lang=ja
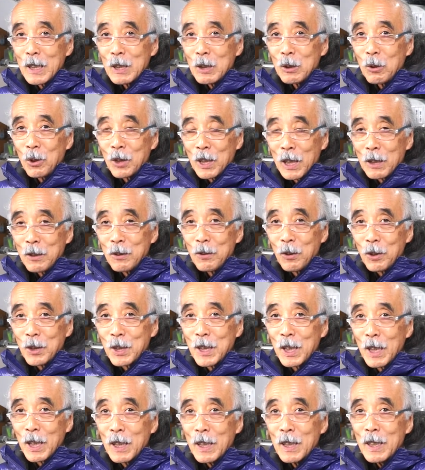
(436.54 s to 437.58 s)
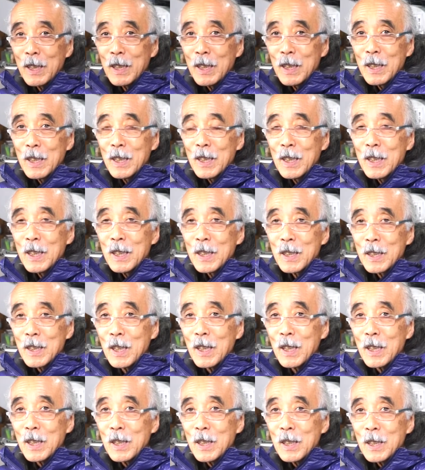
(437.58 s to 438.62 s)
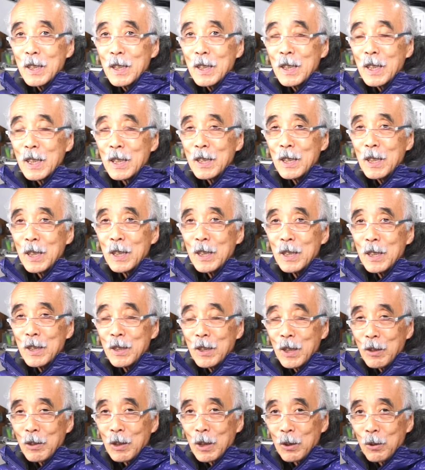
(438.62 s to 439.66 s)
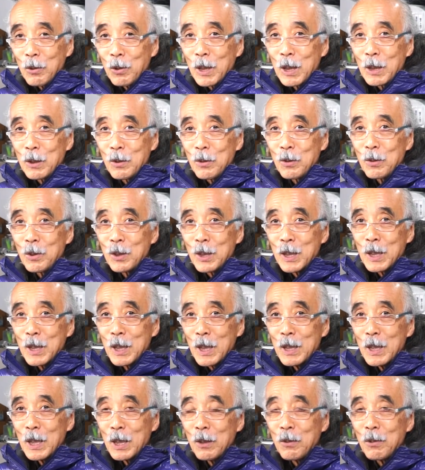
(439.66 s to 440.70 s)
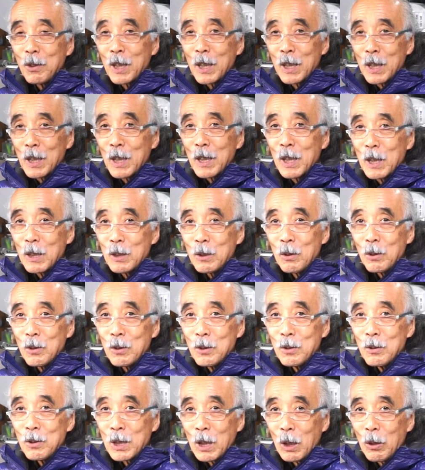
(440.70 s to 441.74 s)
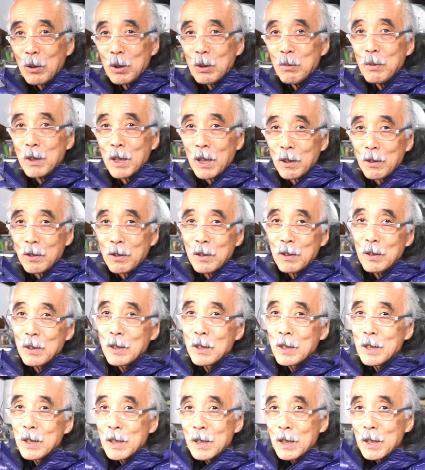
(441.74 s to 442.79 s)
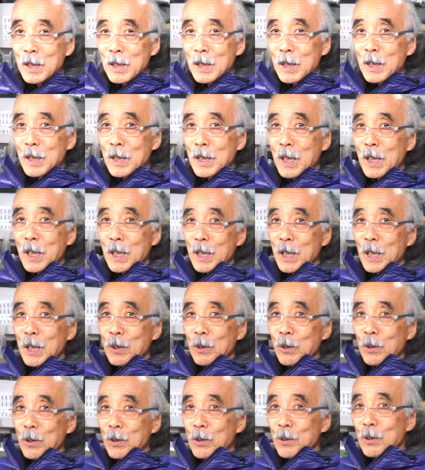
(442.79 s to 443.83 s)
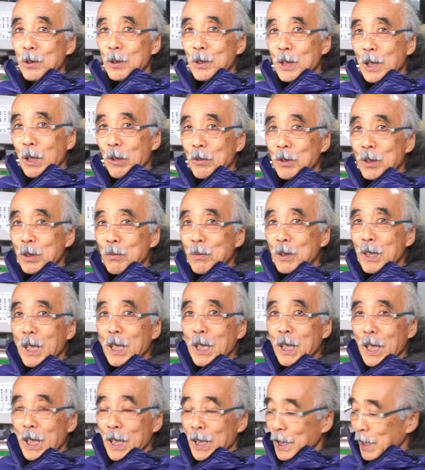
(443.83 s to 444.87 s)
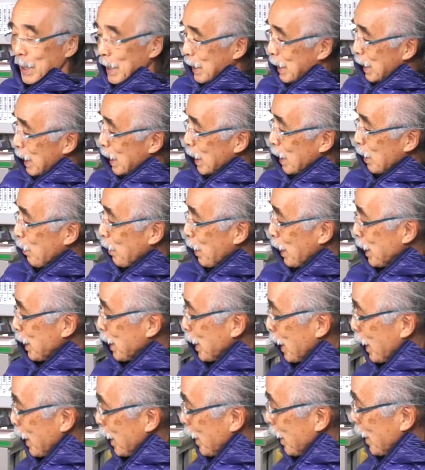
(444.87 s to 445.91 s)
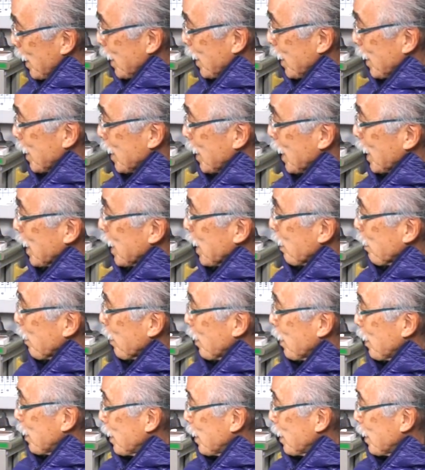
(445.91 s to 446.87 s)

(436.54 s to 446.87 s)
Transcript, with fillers: 死後錯誤してねやっていけるかどうかというのを実験できるからねそういう楽しみがあるなんかねそういう楽しみながらやった方がいいな何でも